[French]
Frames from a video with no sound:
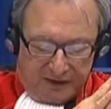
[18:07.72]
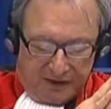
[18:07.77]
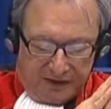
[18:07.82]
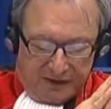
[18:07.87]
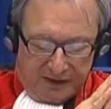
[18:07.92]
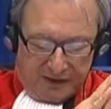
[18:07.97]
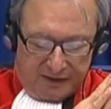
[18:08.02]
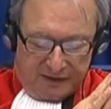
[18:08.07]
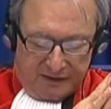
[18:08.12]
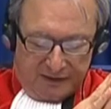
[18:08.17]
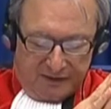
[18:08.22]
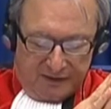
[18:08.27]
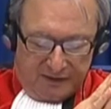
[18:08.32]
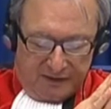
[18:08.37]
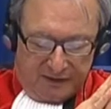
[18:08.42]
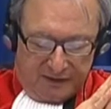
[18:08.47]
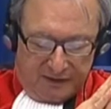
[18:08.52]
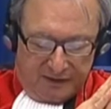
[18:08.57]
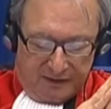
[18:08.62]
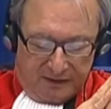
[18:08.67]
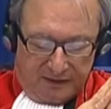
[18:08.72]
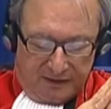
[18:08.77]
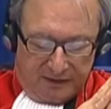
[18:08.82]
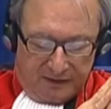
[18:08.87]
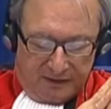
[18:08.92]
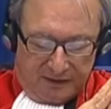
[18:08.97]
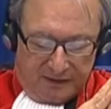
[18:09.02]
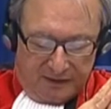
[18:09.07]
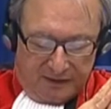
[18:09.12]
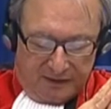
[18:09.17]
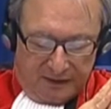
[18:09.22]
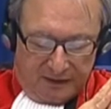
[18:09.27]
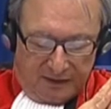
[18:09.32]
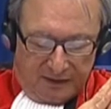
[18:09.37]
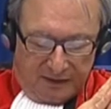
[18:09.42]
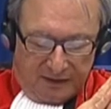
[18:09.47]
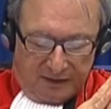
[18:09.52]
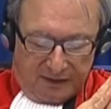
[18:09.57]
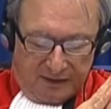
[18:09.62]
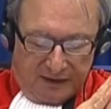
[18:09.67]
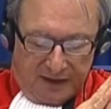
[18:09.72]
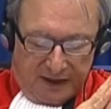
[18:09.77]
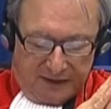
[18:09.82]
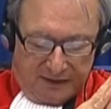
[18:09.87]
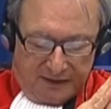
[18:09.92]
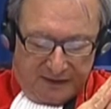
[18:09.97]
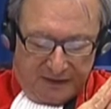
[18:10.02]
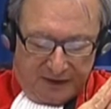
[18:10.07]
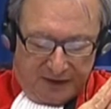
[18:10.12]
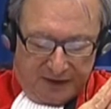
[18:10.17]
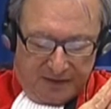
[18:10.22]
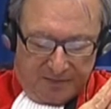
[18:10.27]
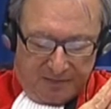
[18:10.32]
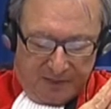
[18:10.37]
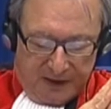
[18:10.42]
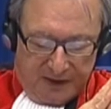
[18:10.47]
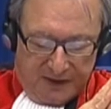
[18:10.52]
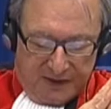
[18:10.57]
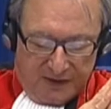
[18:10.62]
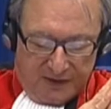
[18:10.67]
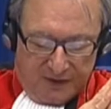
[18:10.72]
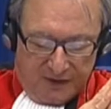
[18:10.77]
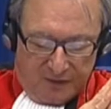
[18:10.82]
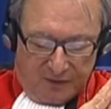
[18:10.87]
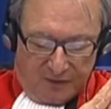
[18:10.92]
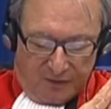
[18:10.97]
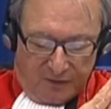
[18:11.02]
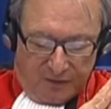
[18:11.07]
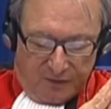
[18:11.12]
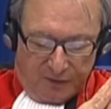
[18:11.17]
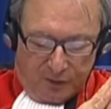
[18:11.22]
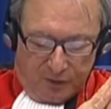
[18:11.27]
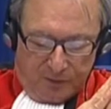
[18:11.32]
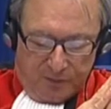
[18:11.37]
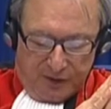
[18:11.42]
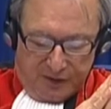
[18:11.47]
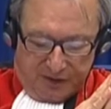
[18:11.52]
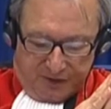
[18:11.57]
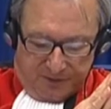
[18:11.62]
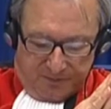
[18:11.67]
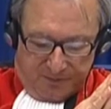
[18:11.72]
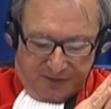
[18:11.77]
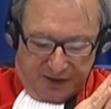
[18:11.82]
Euh, il a dit non. Pas tant qu'il le sache.